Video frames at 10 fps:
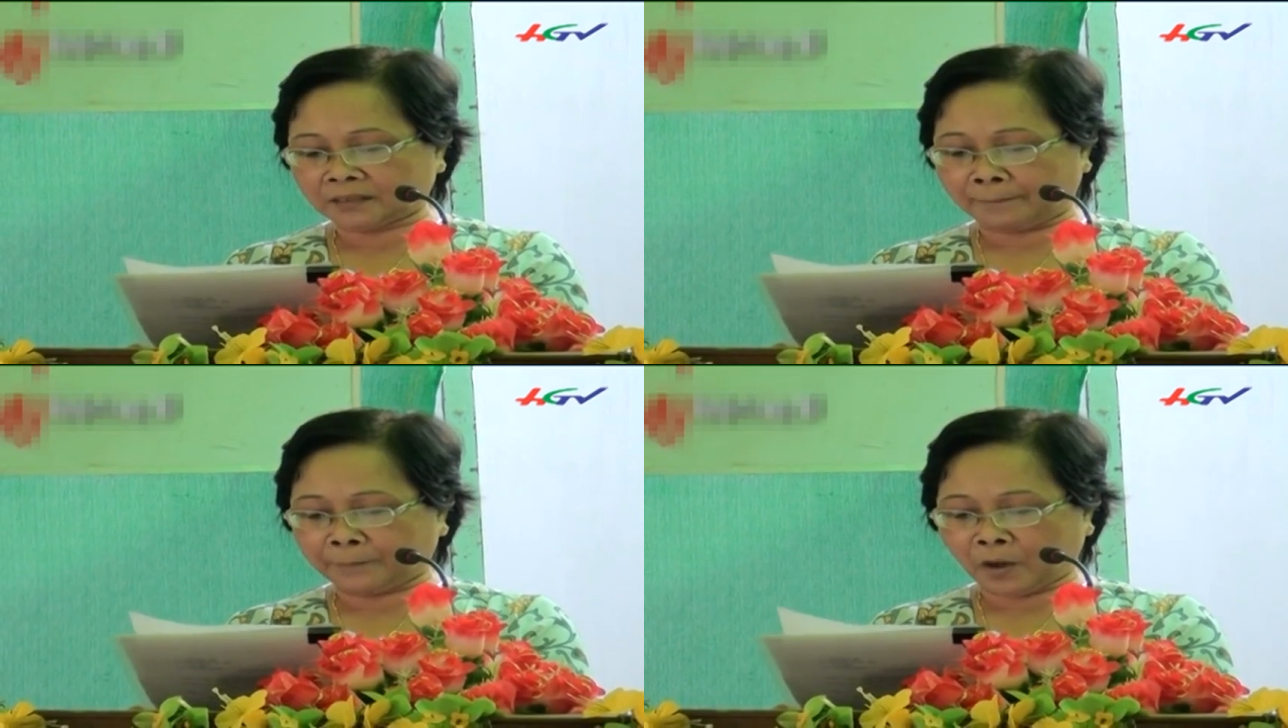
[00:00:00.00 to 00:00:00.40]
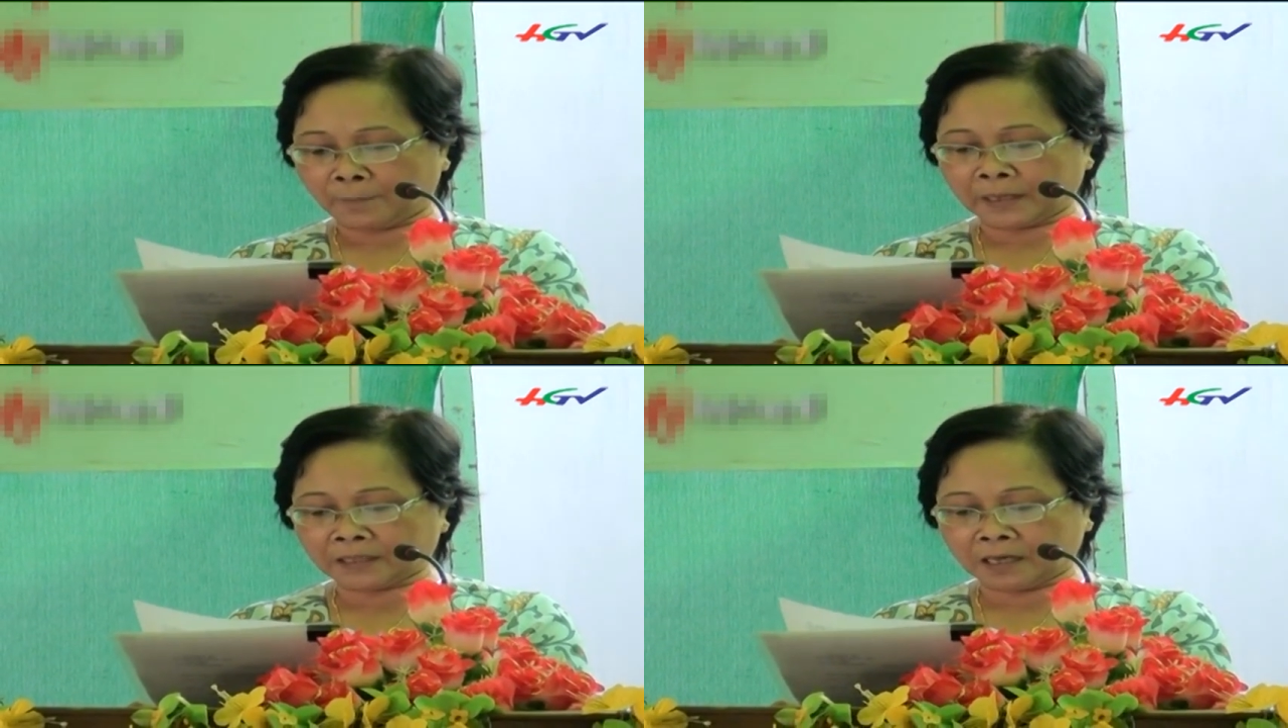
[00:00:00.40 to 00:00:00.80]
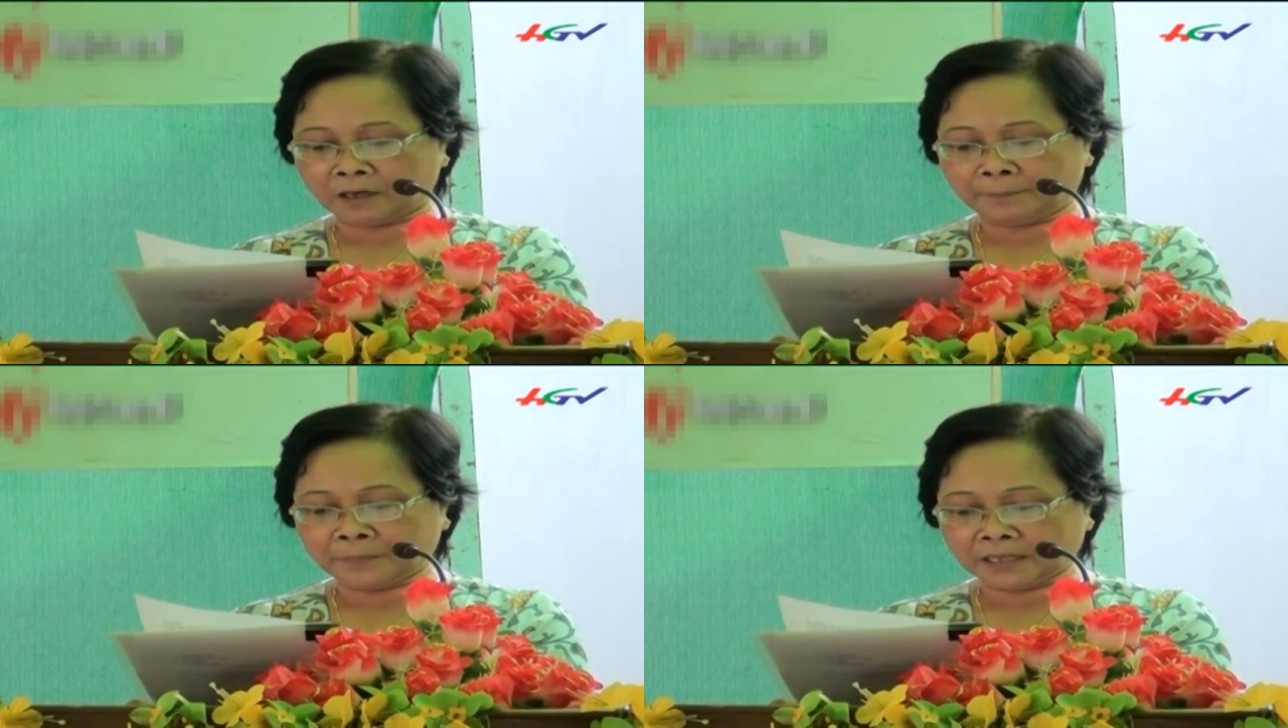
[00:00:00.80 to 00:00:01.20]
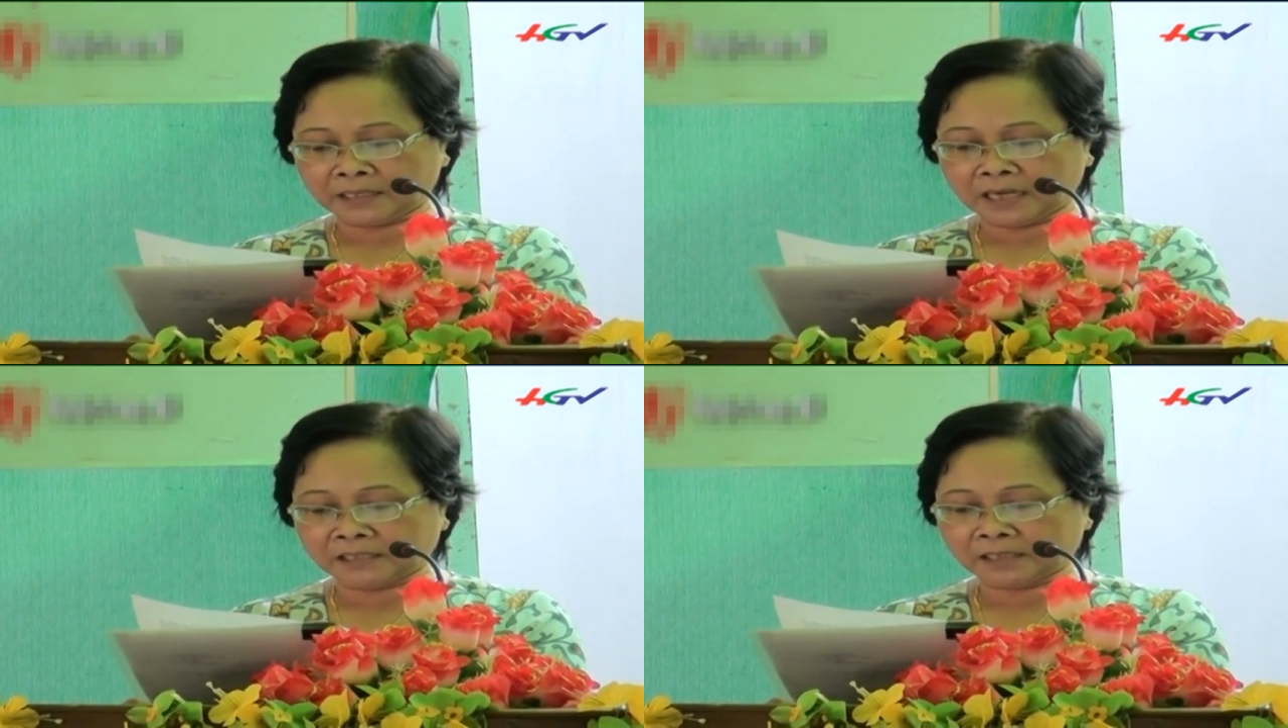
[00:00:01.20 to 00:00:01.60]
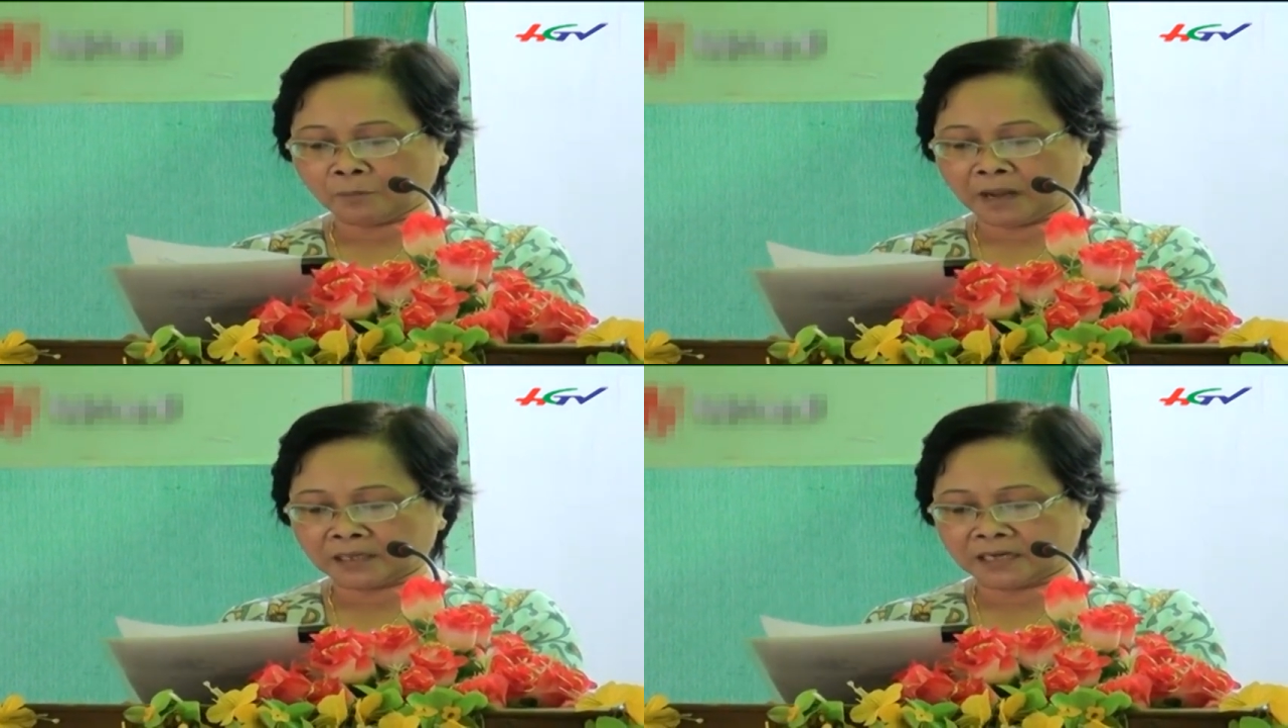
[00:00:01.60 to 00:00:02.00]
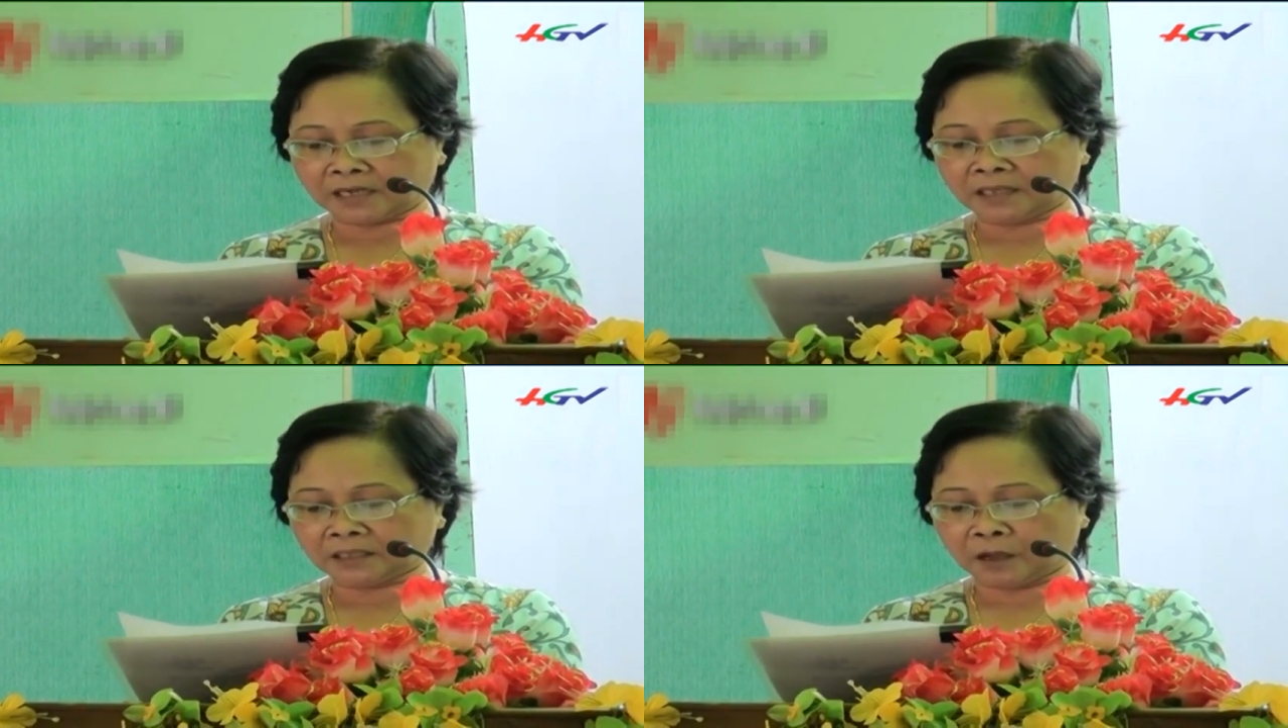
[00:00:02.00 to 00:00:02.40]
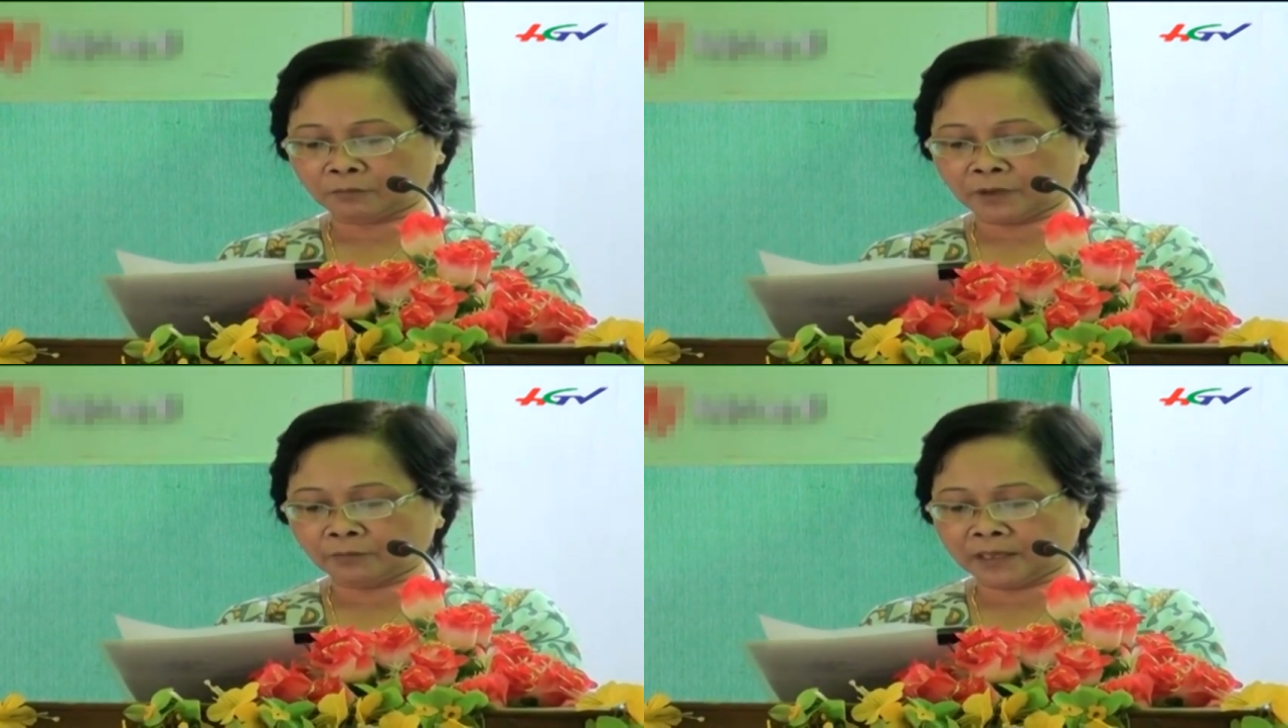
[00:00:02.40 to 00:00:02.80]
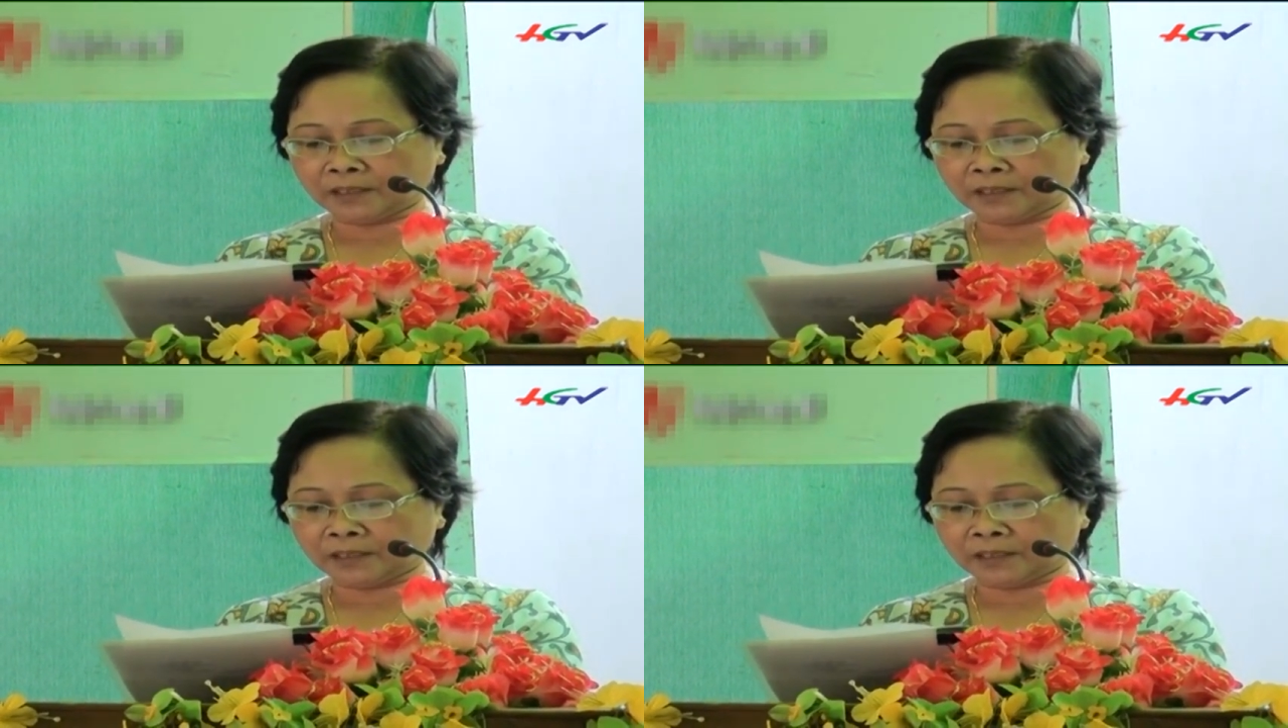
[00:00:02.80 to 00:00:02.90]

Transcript: các cuộc tuyên truyền đã dần thay đổi nhận thức của người